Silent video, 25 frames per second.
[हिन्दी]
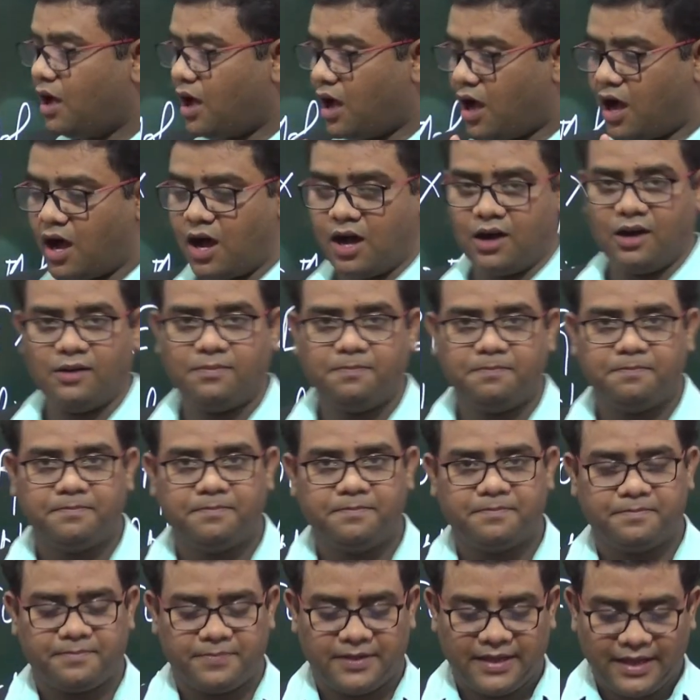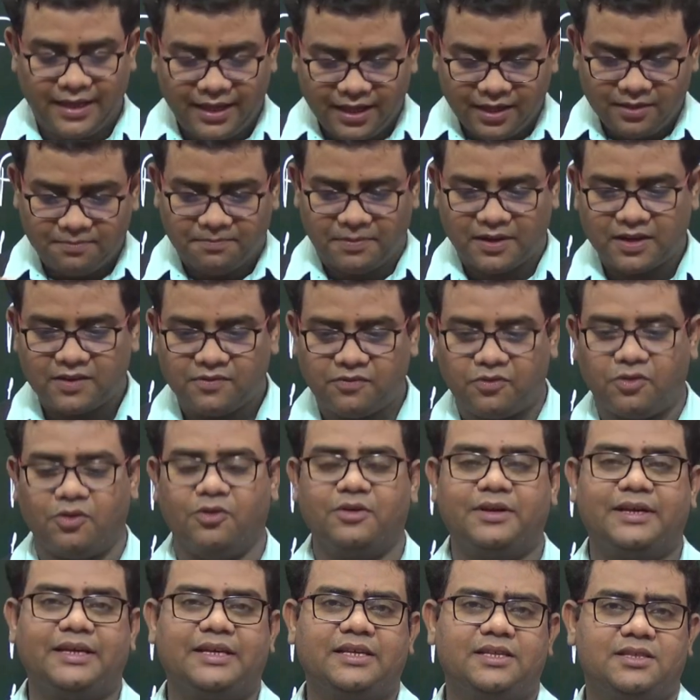आप एक बार
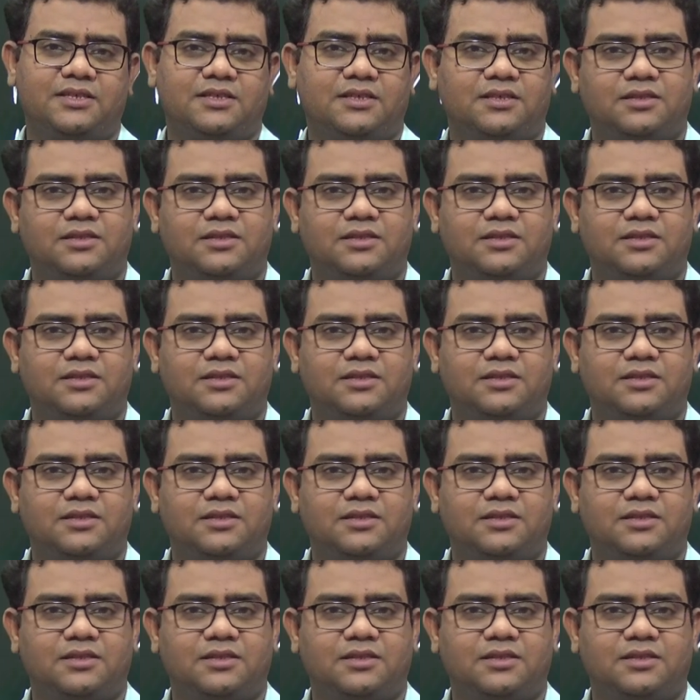फॉरेक्स